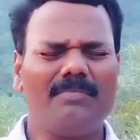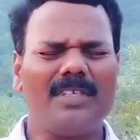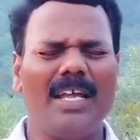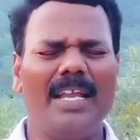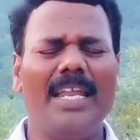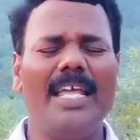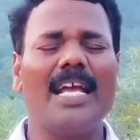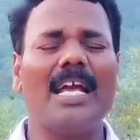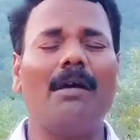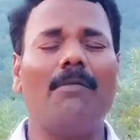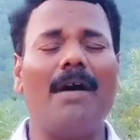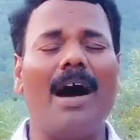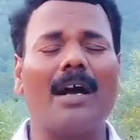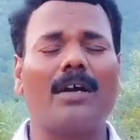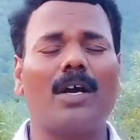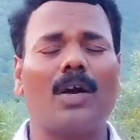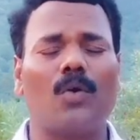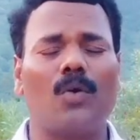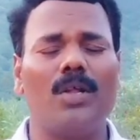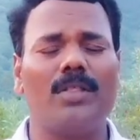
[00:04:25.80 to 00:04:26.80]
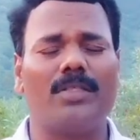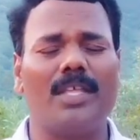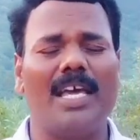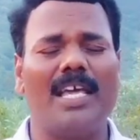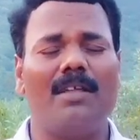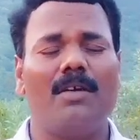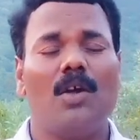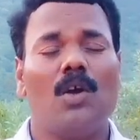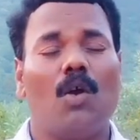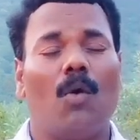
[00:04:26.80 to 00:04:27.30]
நீங்க வாக்கு கொடுத்தீர்
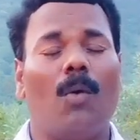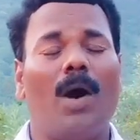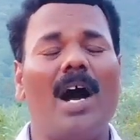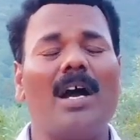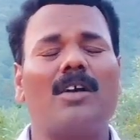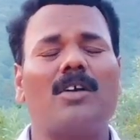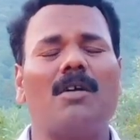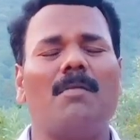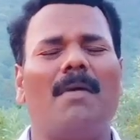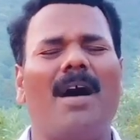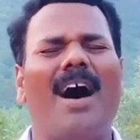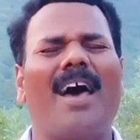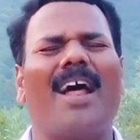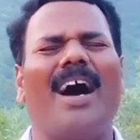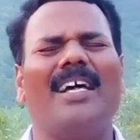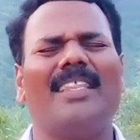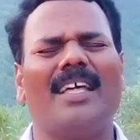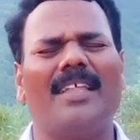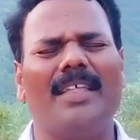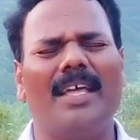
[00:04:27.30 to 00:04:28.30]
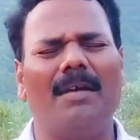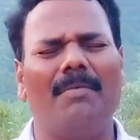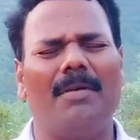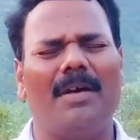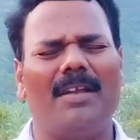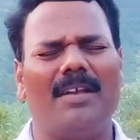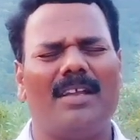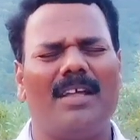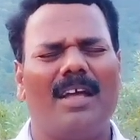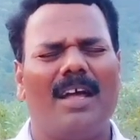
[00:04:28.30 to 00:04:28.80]
வாக்கு மாறாத
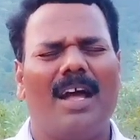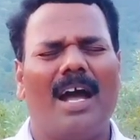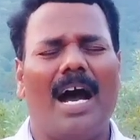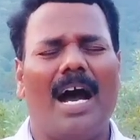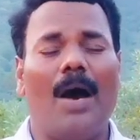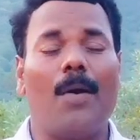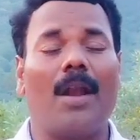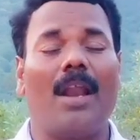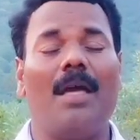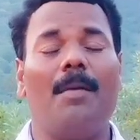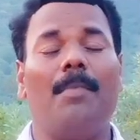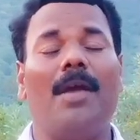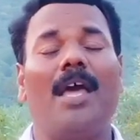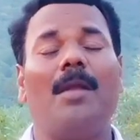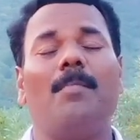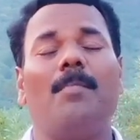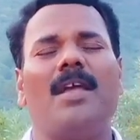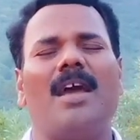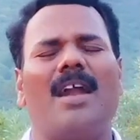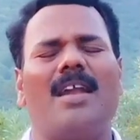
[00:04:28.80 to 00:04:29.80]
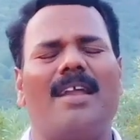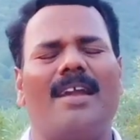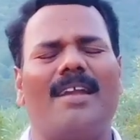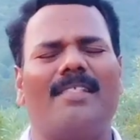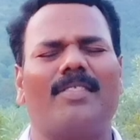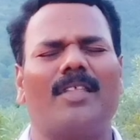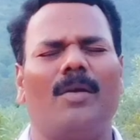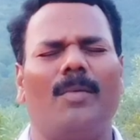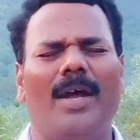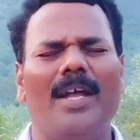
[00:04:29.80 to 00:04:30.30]
தேவன் அவர்களை மேன்மையான
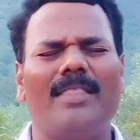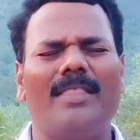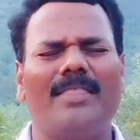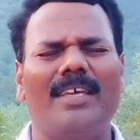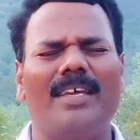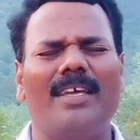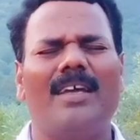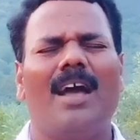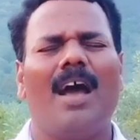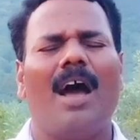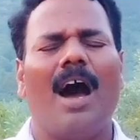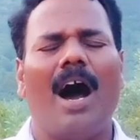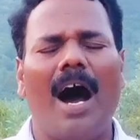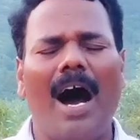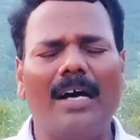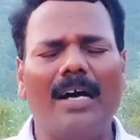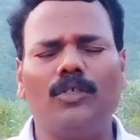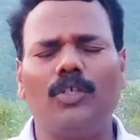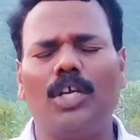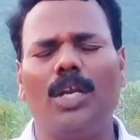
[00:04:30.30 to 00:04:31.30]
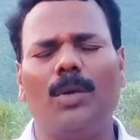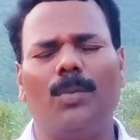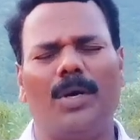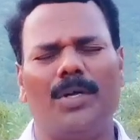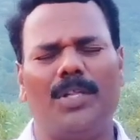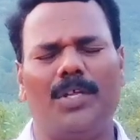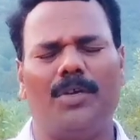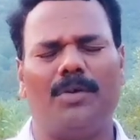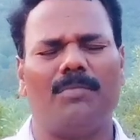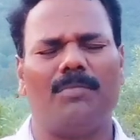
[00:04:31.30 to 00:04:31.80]
இடத்துல வைத்து
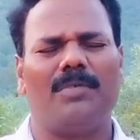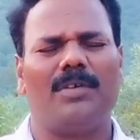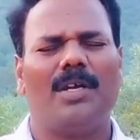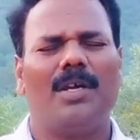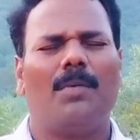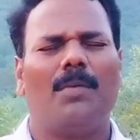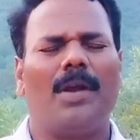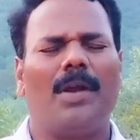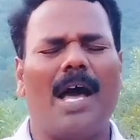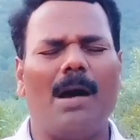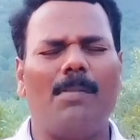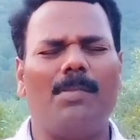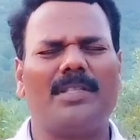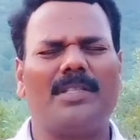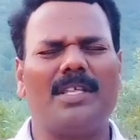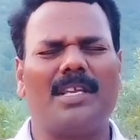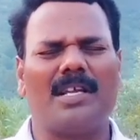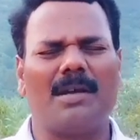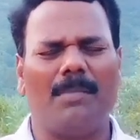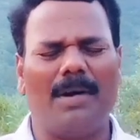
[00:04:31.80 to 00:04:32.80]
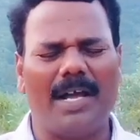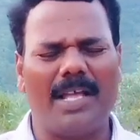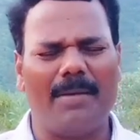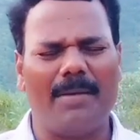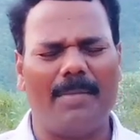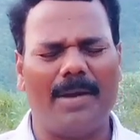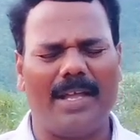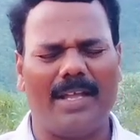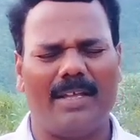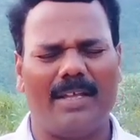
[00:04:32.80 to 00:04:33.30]
ஆசீர்வதியும் நாமத்திற்கு
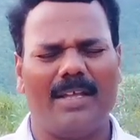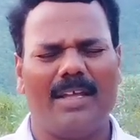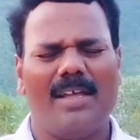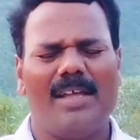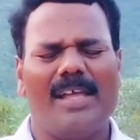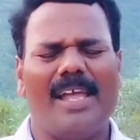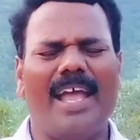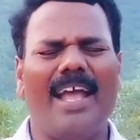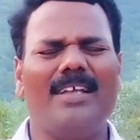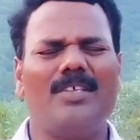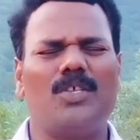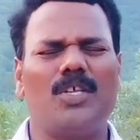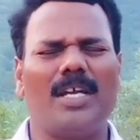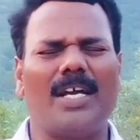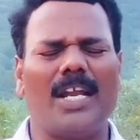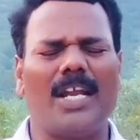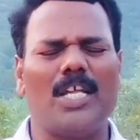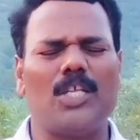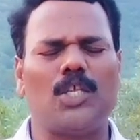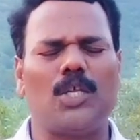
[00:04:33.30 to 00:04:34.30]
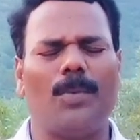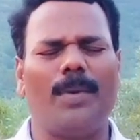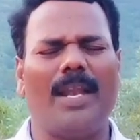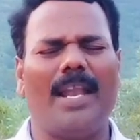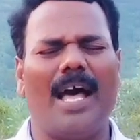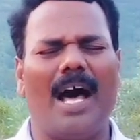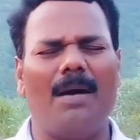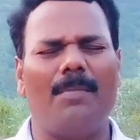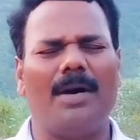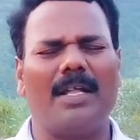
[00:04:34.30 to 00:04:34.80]
மகிமை ஏசு கிறிஸ்துவின்
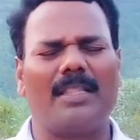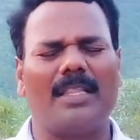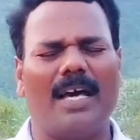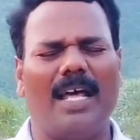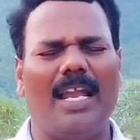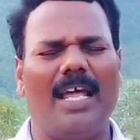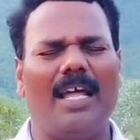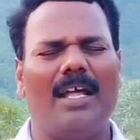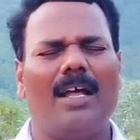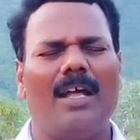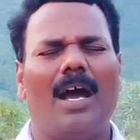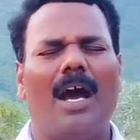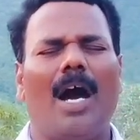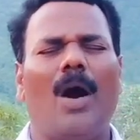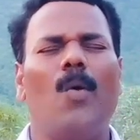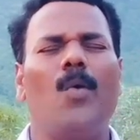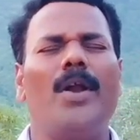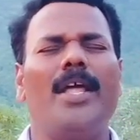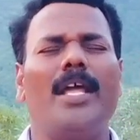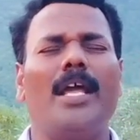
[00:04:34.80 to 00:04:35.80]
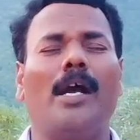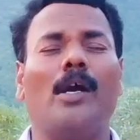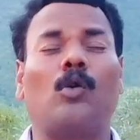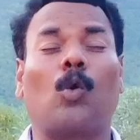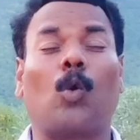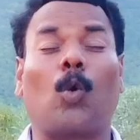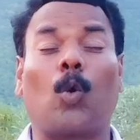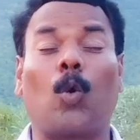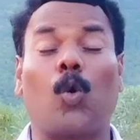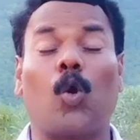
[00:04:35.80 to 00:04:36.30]
நாமத்தால அவருடைய
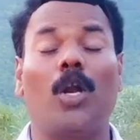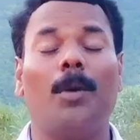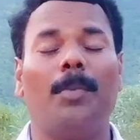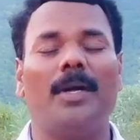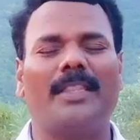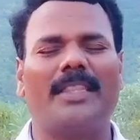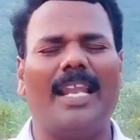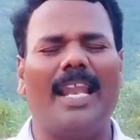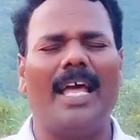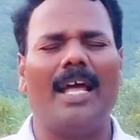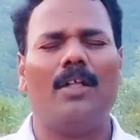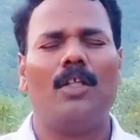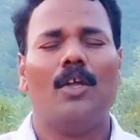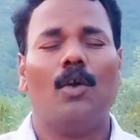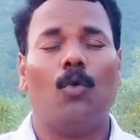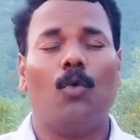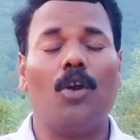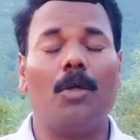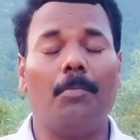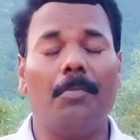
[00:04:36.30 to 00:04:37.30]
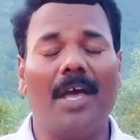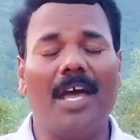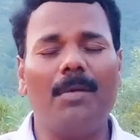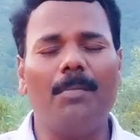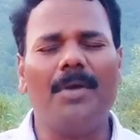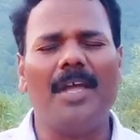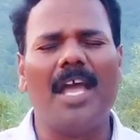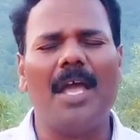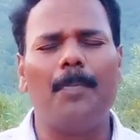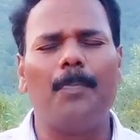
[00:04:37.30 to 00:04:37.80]
குடும்பத்தில் ஒரு
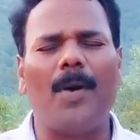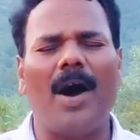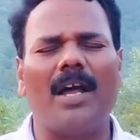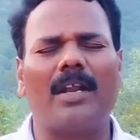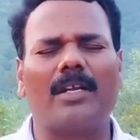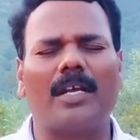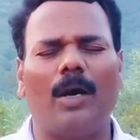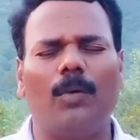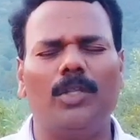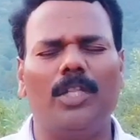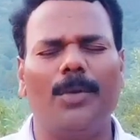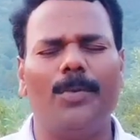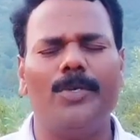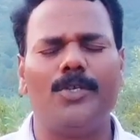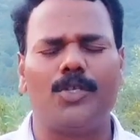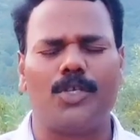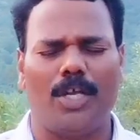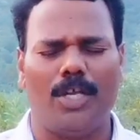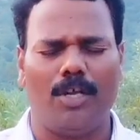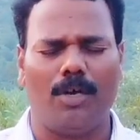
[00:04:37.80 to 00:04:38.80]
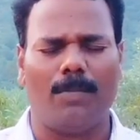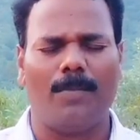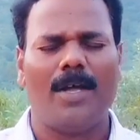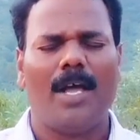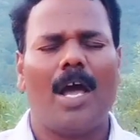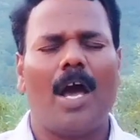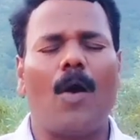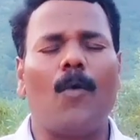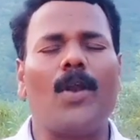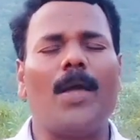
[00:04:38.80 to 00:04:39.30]
மேன்மையை பார்க்க உதவி செய்யும்
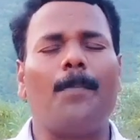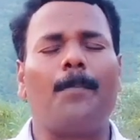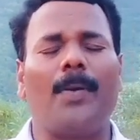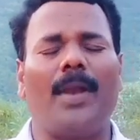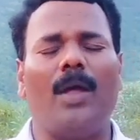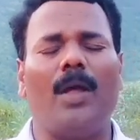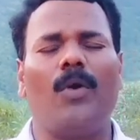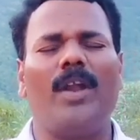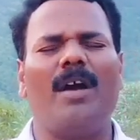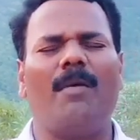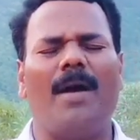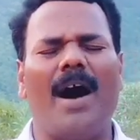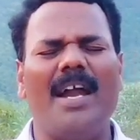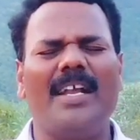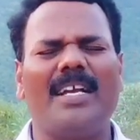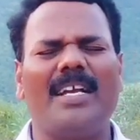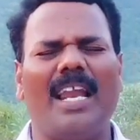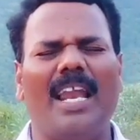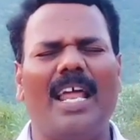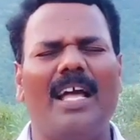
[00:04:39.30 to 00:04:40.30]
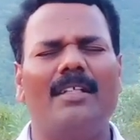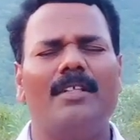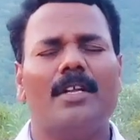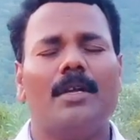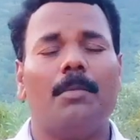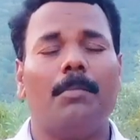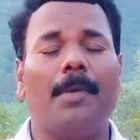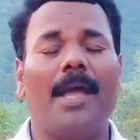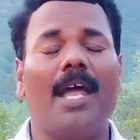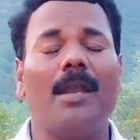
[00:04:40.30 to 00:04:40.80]
அவருடைய பிள்ளையுடைய வாழ்க்கையில்
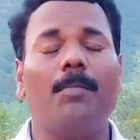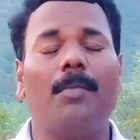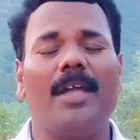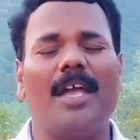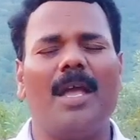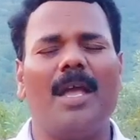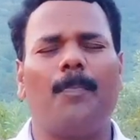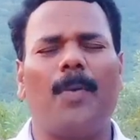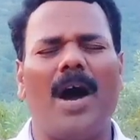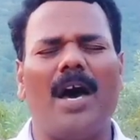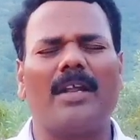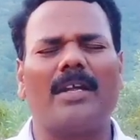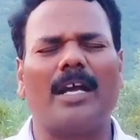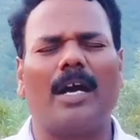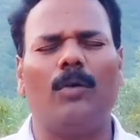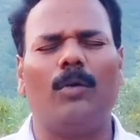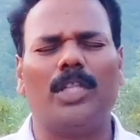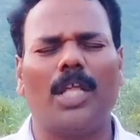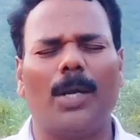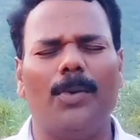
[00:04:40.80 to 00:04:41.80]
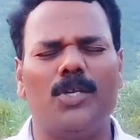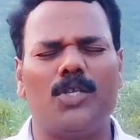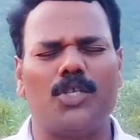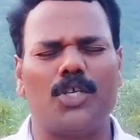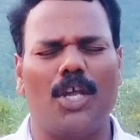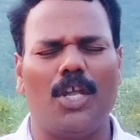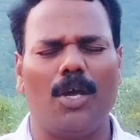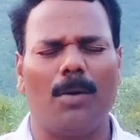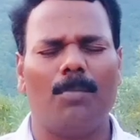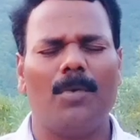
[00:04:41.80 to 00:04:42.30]
மேன்மையை பார்க்க உதவி
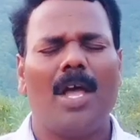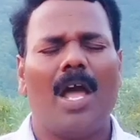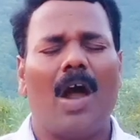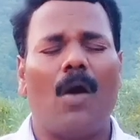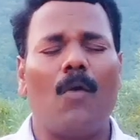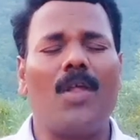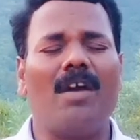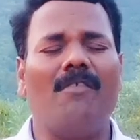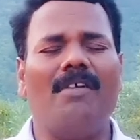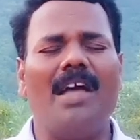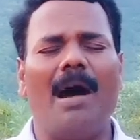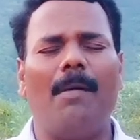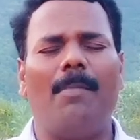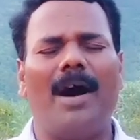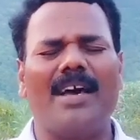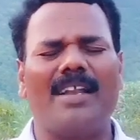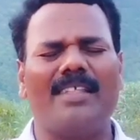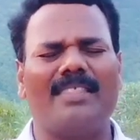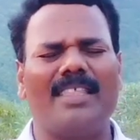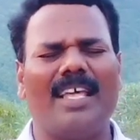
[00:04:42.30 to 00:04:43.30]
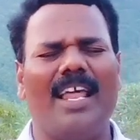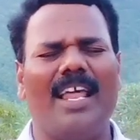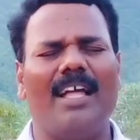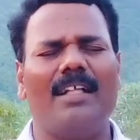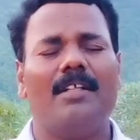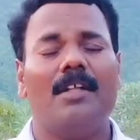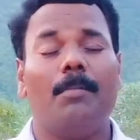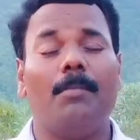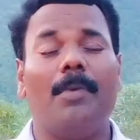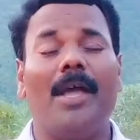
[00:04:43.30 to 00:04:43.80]
செய்யும் அவருடைய வியாபாரத்தில்
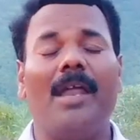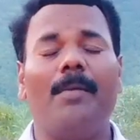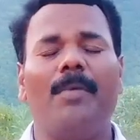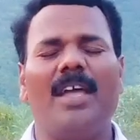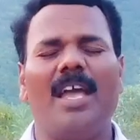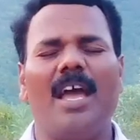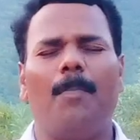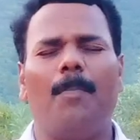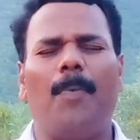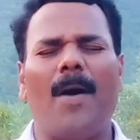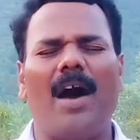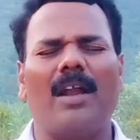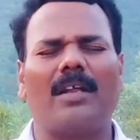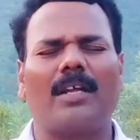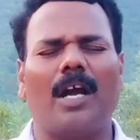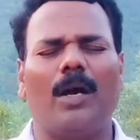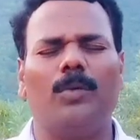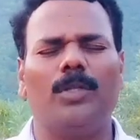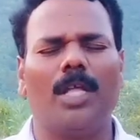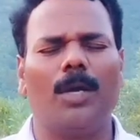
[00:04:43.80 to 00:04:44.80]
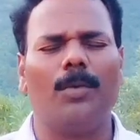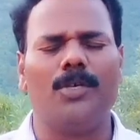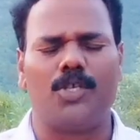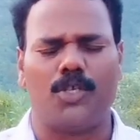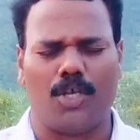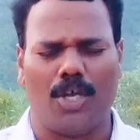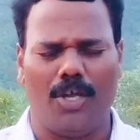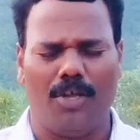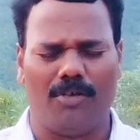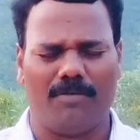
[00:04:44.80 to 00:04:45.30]
மேன்மையை பார்க்க உதவி
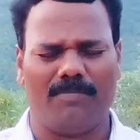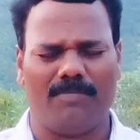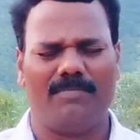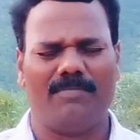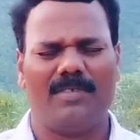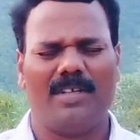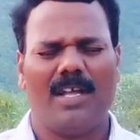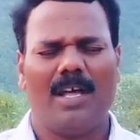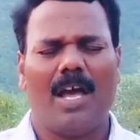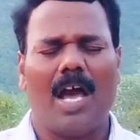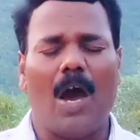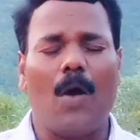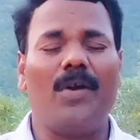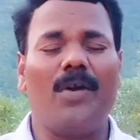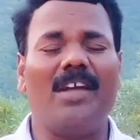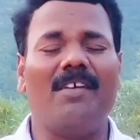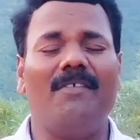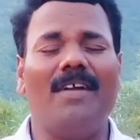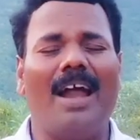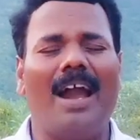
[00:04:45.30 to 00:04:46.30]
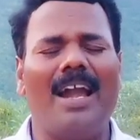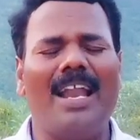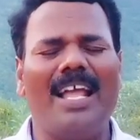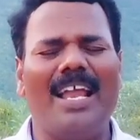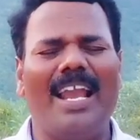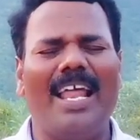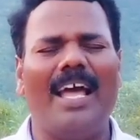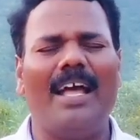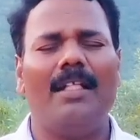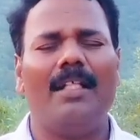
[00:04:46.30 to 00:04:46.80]
செய்யும் அவருடைய
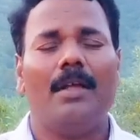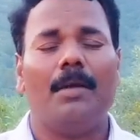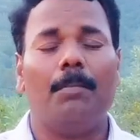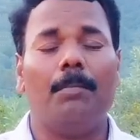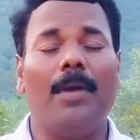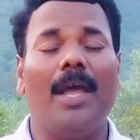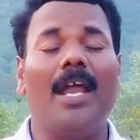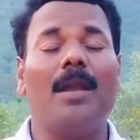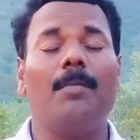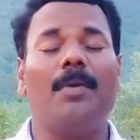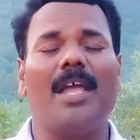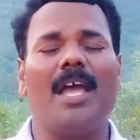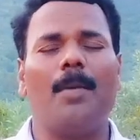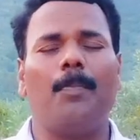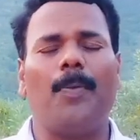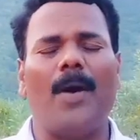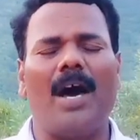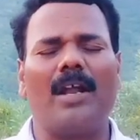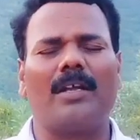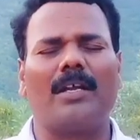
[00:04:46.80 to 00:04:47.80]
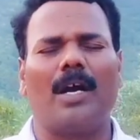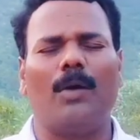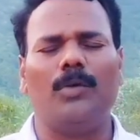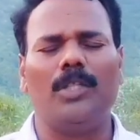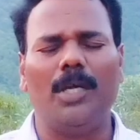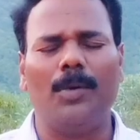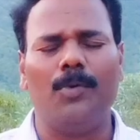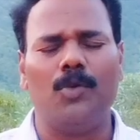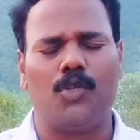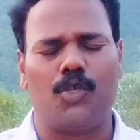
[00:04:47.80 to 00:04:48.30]
வேலையில் மேன்மையை பார்க்க
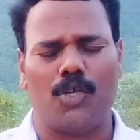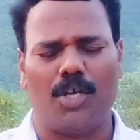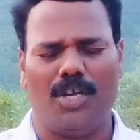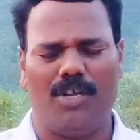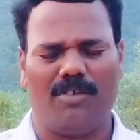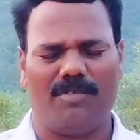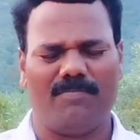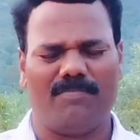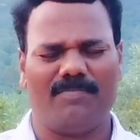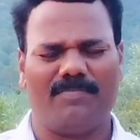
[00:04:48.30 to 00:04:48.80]
உதவி செய்யும்